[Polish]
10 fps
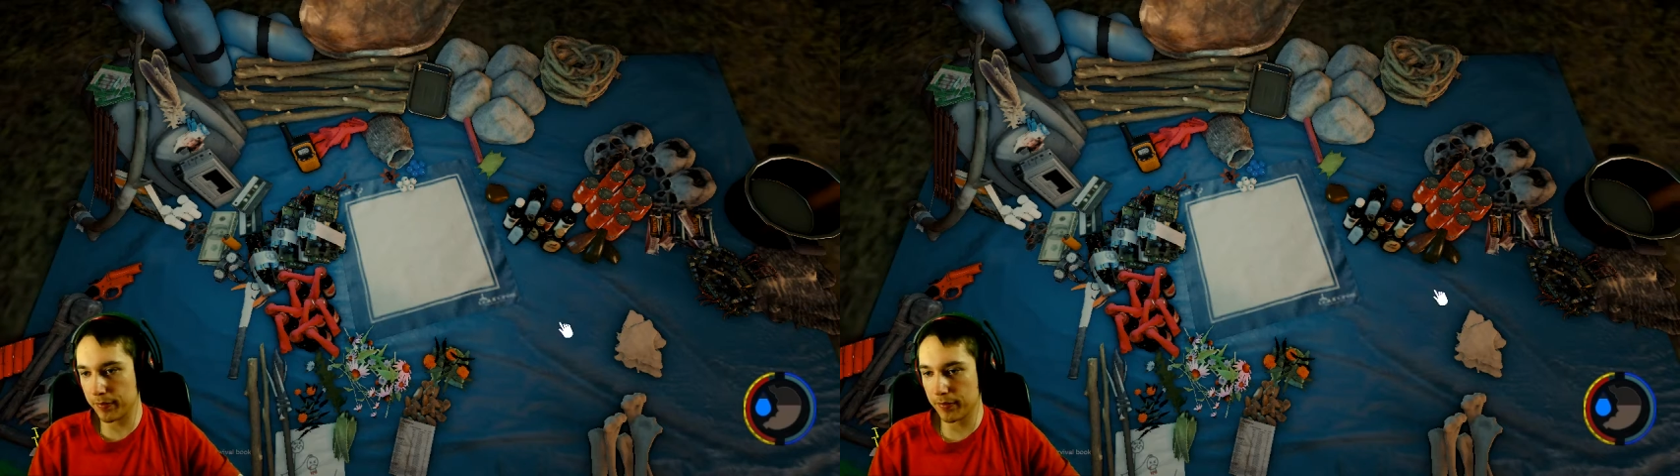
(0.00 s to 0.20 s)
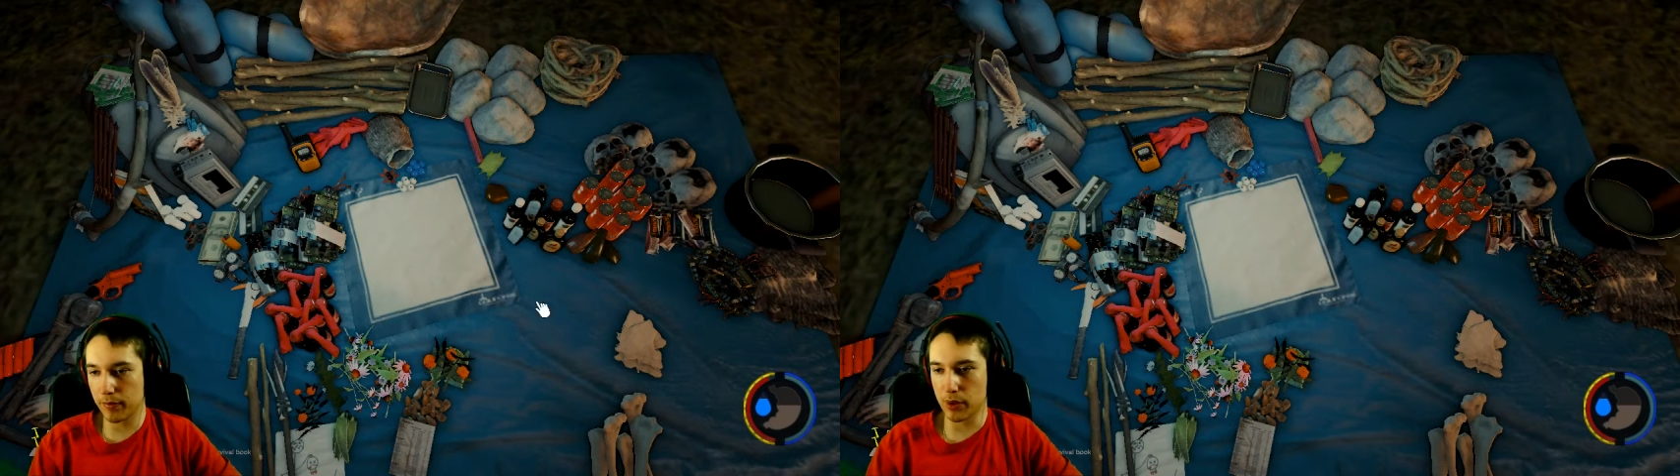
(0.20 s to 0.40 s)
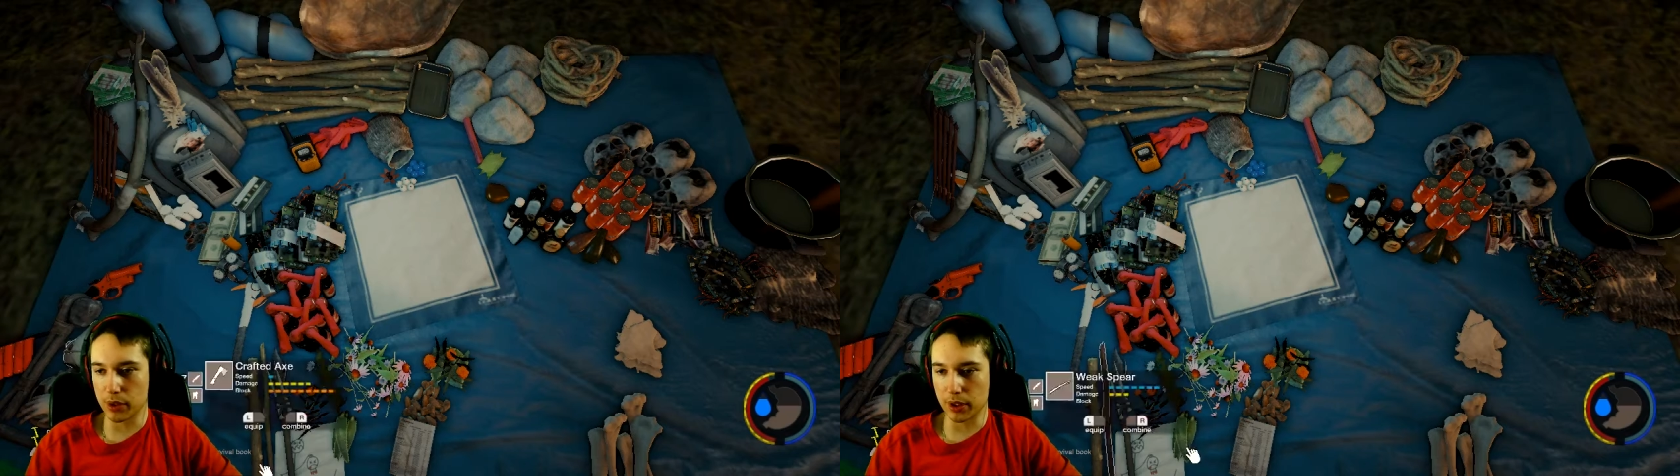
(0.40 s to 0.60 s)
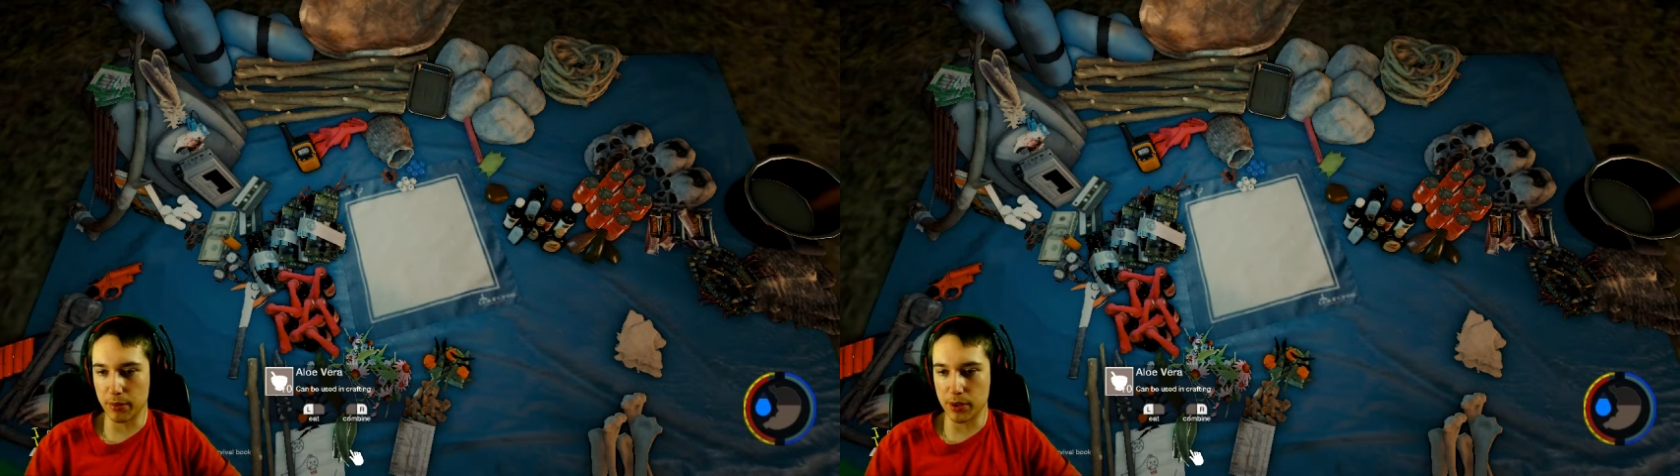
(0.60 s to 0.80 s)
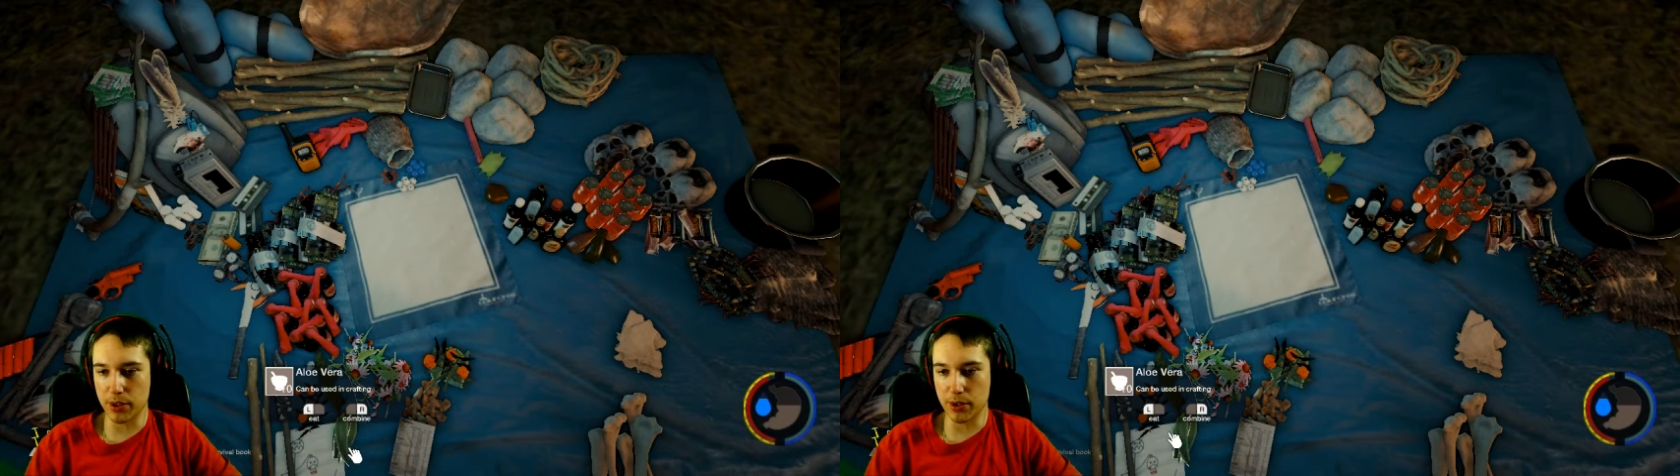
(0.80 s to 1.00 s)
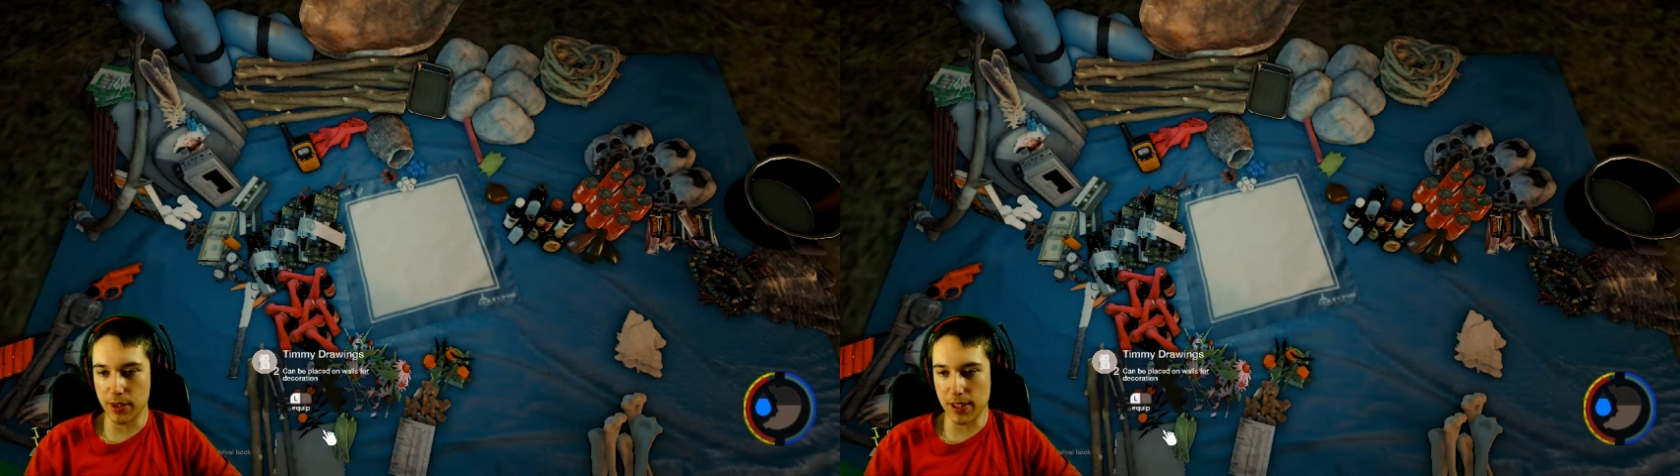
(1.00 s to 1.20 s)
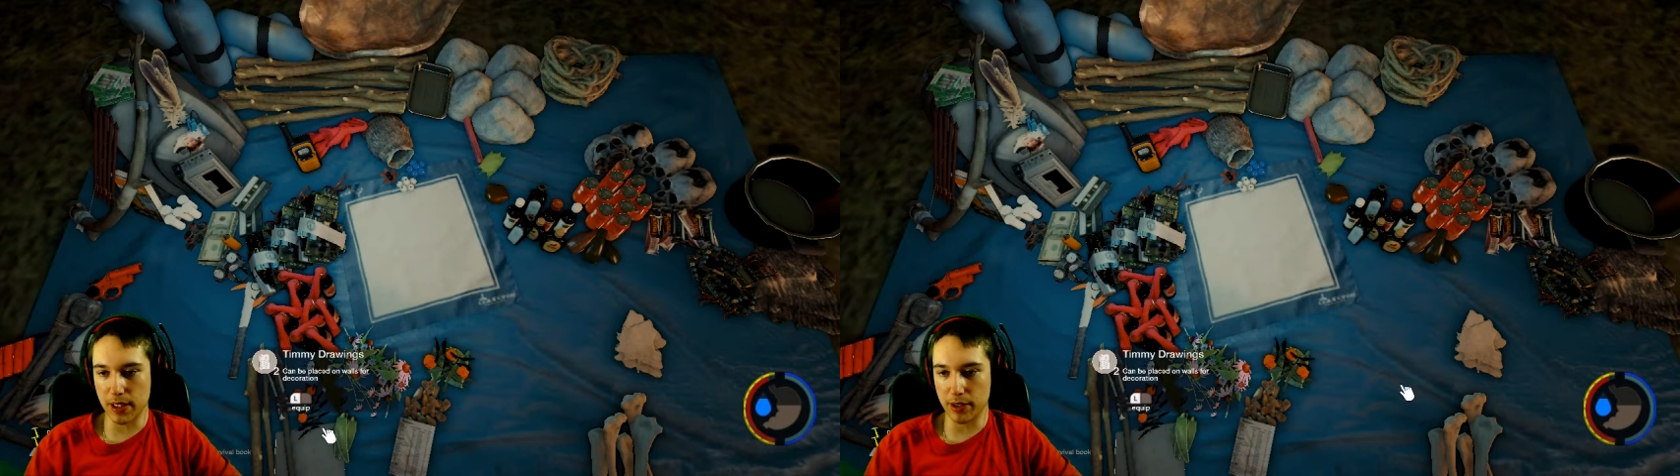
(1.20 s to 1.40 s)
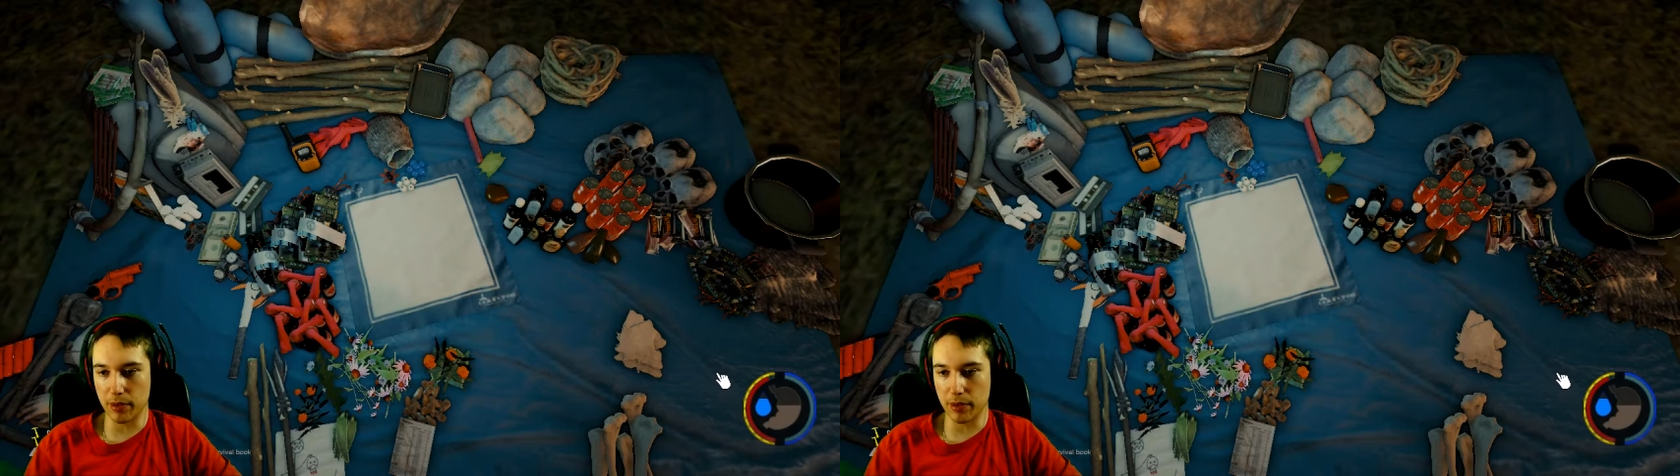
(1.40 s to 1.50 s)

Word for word: Może tam gdzieś się znajdą